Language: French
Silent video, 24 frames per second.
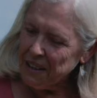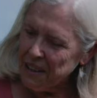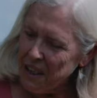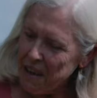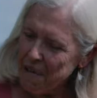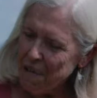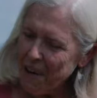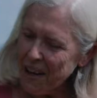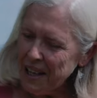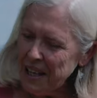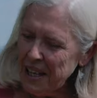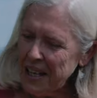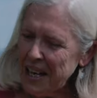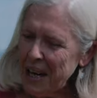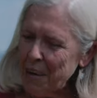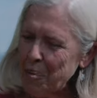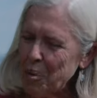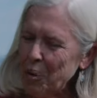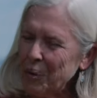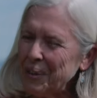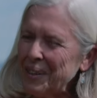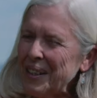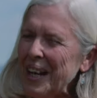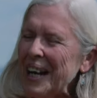dévalé la
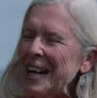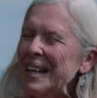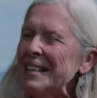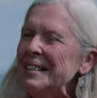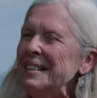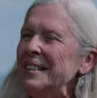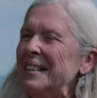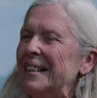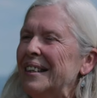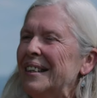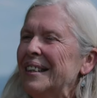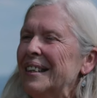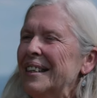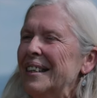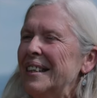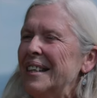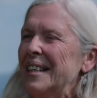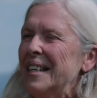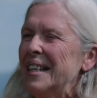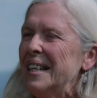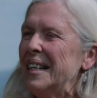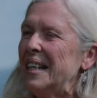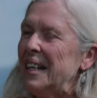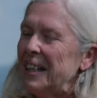montagne,
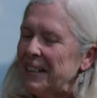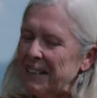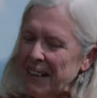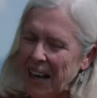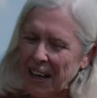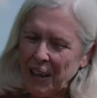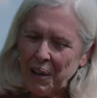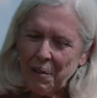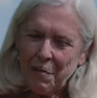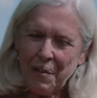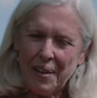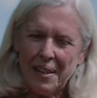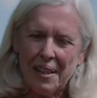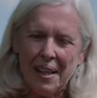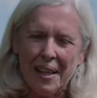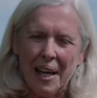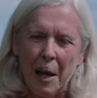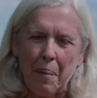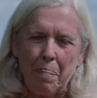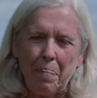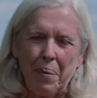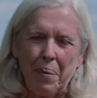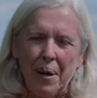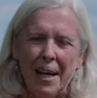il est arrivé dans
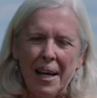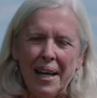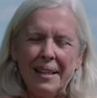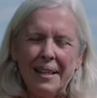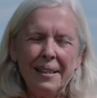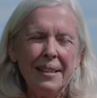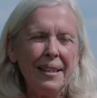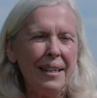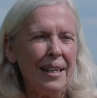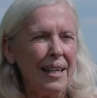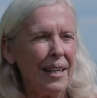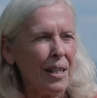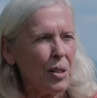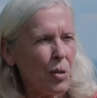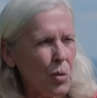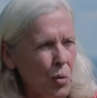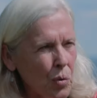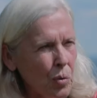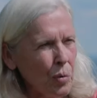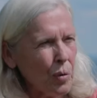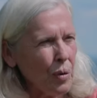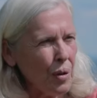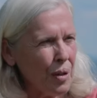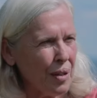la plaine et
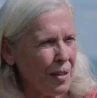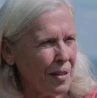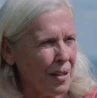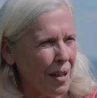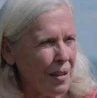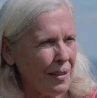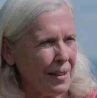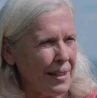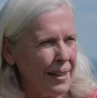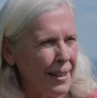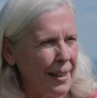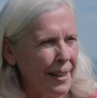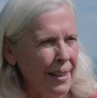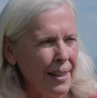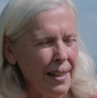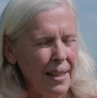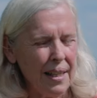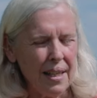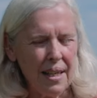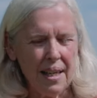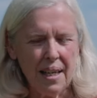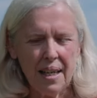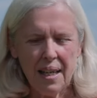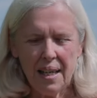sur le sentier,
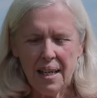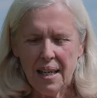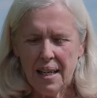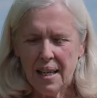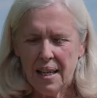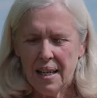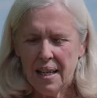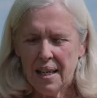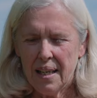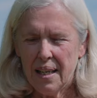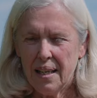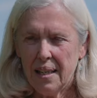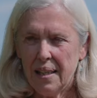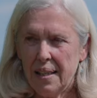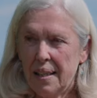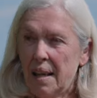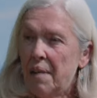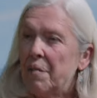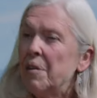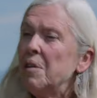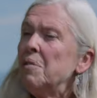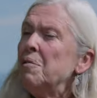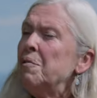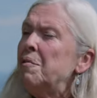il y
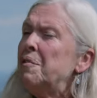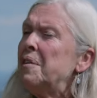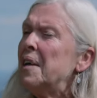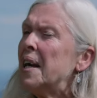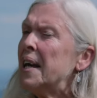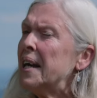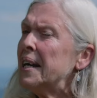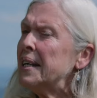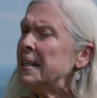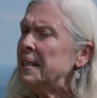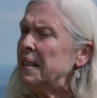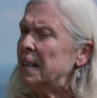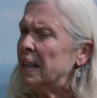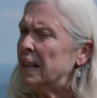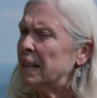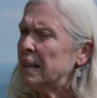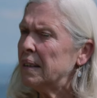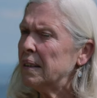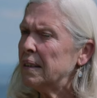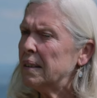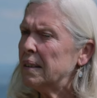avait une vieille.